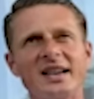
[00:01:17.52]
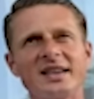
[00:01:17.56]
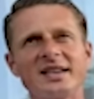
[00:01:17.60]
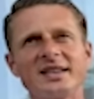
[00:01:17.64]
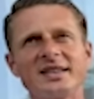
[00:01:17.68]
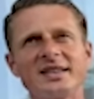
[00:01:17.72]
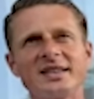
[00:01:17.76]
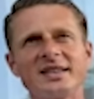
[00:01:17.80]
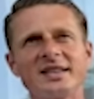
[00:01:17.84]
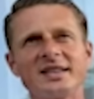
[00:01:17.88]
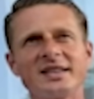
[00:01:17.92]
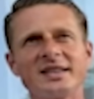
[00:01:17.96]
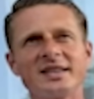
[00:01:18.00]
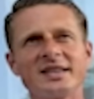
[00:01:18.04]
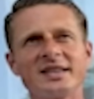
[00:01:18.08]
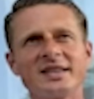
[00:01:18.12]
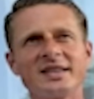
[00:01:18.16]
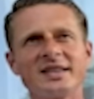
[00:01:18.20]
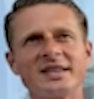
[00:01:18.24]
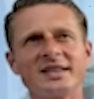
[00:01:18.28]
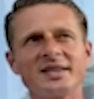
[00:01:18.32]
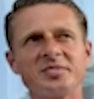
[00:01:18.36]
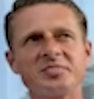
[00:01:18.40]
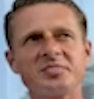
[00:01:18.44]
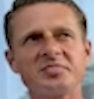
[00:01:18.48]

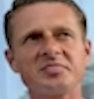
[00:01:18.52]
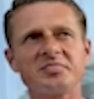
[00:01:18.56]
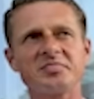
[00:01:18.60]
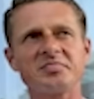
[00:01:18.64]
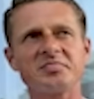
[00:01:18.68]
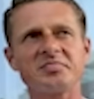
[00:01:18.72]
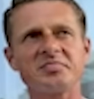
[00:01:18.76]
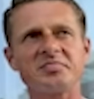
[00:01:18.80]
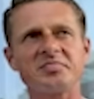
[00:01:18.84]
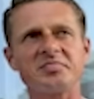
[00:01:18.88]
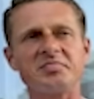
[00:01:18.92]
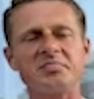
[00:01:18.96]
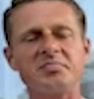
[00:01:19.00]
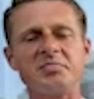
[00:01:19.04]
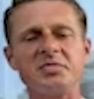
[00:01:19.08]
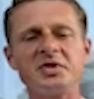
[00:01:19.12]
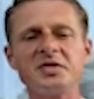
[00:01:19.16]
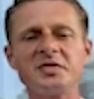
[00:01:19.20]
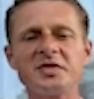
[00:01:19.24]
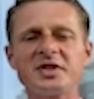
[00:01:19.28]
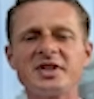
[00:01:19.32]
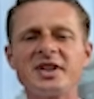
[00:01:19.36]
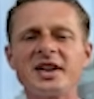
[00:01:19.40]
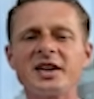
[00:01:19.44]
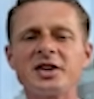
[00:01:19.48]
Yy, mi
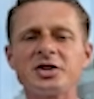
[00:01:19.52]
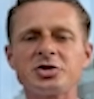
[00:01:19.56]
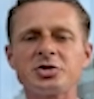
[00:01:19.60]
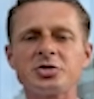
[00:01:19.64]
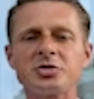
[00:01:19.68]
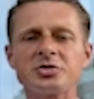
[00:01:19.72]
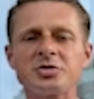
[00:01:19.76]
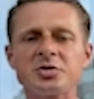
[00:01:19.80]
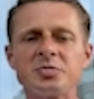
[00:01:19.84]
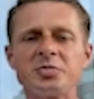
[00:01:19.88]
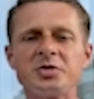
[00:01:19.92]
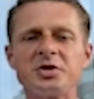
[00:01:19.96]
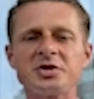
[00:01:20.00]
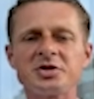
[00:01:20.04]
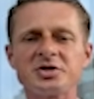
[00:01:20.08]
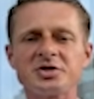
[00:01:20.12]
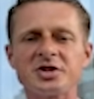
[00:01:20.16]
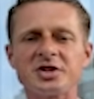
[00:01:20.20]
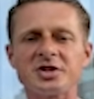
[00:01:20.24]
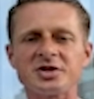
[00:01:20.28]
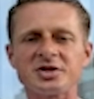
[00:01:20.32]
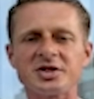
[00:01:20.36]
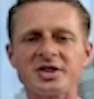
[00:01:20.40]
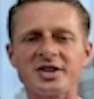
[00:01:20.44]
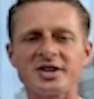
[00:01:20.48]
wydaje się
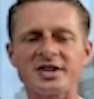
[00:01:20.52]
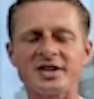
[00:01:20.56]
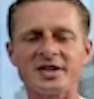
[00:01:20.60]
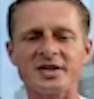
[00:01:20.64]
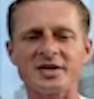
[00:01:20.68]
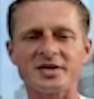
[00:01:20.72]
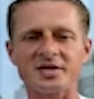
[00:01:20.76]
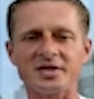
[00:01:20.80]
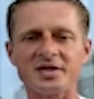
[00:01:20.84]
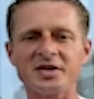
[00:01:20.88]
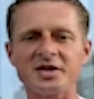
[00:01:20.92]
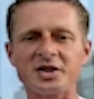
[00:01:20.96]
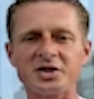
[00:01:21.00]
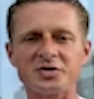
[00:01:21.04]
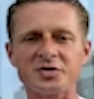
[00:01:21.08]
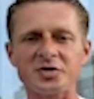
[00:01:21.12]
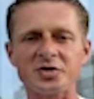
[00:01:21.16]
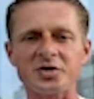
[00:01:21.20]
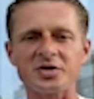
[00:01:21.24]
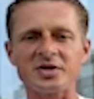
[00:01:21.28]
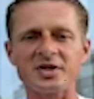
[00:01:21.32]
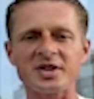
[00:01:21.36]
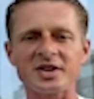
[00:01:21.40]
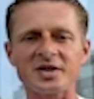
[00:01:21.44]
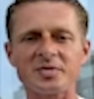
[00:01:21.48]
osobiście, że Iga
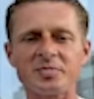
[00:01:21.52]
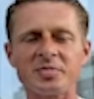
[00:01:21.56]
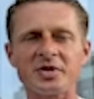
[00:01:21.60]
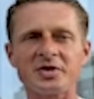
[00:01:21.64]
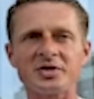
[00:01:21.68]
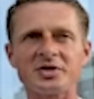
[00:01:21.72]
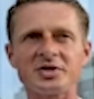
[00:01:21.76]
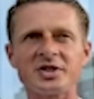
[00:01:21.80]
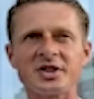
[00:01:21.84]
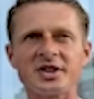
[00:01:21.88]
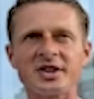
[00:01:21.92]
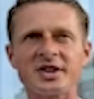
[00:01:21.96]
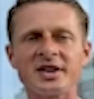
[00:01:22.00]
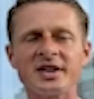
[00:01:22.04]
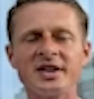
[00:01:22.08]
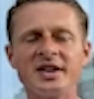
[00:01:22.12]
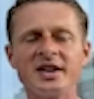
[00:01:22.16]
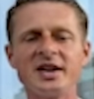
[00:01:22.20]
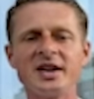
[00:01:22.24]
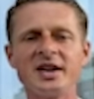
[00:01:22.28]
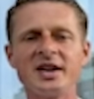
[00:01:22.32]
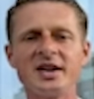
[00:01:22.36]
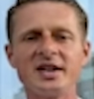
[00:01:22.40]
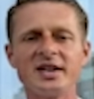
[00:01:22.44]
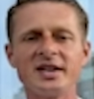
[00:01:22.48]
Świątek będzie
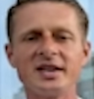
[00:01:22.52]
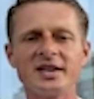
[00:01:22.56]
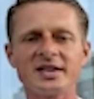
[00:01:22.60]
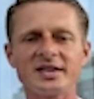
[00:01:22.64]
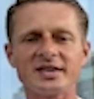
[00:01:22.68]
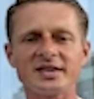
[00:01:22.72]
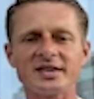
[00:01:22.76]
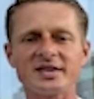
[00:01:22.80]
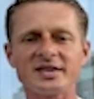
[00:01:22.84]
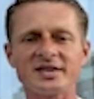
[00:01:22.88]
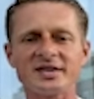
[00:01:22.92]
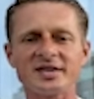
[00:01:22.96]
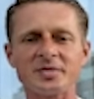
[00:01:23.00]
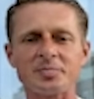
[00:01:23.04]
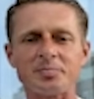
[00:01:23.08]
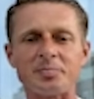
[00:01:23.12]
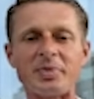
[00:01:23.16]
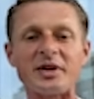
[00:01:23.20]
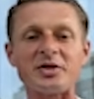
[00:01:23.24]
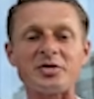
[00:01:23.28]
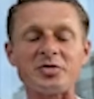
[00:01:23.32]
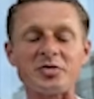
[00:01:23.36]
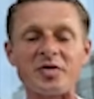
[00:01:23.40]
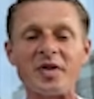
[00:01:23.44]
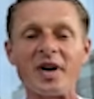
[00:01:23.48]
Y,
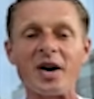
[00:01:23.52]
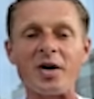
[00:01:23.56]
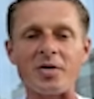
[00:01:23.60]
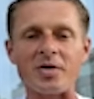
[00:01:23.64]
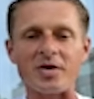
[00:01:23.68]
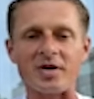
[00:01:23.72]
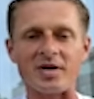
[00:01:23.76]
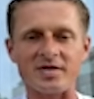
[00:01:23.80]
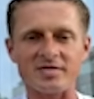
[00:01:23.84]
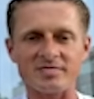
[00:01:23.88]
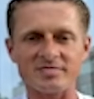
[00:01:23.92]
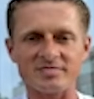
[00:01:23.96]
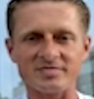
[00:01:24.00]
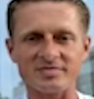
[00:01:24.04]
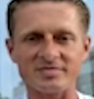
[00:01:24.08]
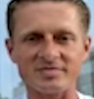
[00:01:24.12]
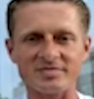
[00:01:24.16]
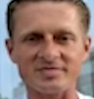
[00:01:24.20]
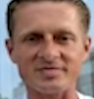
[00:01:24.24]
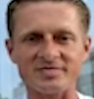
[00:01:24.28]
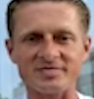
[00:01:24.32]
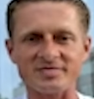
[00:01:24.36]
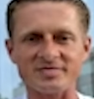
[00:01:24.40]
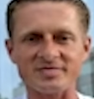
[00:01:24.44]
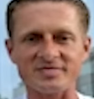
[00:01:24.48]
panowała,
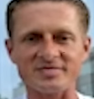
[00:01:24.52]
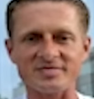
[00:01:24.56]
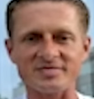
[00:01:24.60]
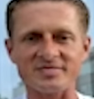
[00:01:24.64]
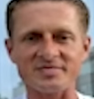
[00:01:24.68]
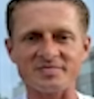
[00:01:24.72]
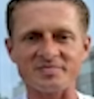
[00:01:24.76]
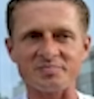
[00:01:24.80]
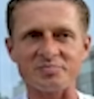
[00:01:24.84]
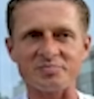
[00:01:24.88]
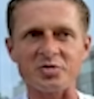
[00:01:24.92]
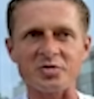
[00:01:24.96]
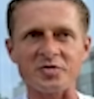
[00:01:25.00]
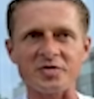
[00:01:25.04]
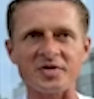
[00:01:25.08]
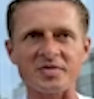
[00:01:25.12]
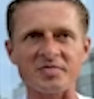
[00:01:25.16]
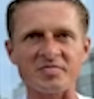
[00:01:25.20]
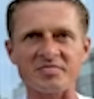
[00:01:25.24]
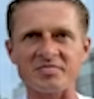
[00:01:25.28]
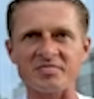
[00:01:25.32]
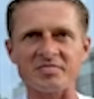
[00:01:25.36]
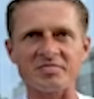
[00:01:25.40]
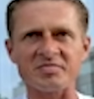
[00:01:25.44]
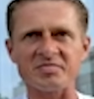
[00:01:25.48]
mm,
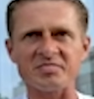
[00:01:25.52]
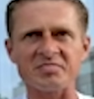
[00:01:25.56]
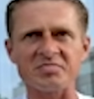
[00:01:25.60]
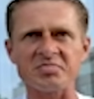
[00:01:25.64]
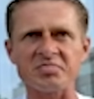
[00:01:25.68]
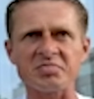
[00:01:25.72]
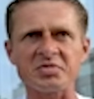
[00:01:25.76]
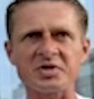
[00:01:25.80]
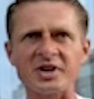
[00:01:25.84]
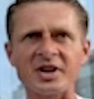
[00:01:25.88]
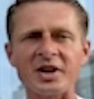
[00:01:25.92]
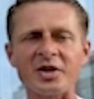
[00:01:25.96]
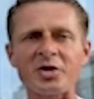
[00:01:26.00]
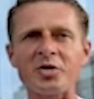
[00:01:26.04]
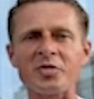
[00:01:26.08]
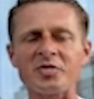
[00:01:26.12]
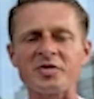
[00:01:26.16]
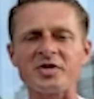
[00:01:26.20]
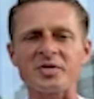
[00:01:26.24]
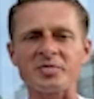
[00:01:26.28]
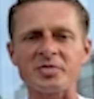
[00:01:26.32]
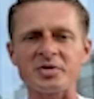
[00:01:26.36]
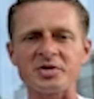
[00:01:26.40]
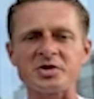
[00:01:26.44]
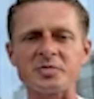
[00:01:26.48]
powiem
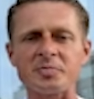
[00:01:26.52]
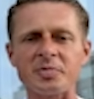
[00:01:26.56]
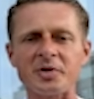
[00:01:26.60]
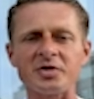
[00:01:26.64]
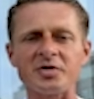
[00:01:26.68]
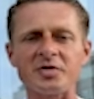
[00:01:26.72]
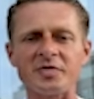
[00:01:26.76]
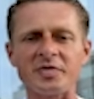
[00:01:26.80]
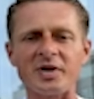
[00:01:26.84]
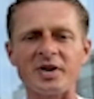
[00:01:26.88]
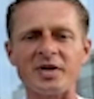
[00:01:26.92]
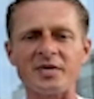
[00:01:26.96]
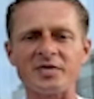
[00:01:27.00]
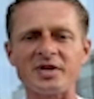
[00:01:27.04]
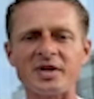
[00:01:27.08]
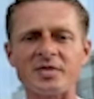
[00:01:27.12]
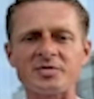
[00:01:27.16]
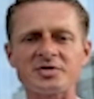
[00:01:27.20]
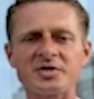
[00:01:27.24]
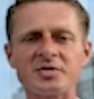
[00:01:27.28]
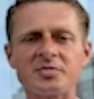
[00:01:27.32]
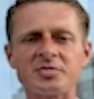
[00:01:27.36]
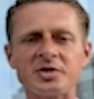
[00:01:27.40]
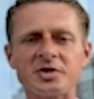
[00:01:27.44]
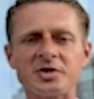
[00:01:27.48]
klarownie, będzie panowała w
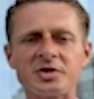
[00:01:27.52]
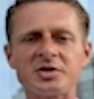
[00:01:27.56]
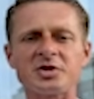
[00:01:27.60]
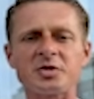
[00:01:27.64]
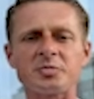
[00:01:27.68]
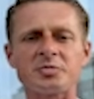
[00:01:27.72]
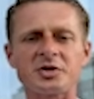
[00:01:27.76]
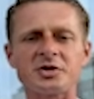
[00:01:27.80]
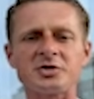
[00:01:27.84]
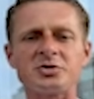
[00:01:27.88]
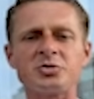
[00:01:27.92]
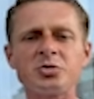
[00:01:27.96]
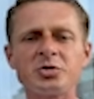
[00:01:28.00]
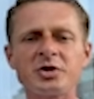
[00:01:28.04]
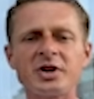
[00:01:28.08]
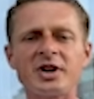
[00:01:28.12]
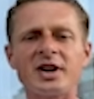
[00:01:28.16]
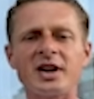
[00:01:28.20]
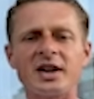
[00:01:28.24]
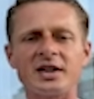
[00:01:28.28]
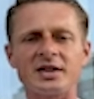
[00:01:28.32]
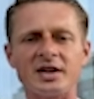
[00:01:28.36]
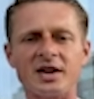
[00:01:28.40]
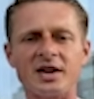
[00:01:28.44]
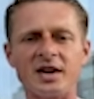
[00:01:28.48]
damskim tenisie przez długie
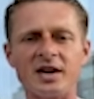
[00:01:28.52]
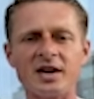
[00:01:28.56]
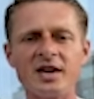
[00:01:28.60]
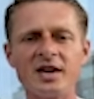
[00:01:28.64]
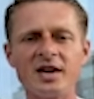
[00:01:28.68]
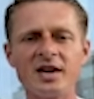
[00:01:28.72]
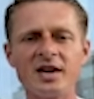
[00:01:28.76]
lata.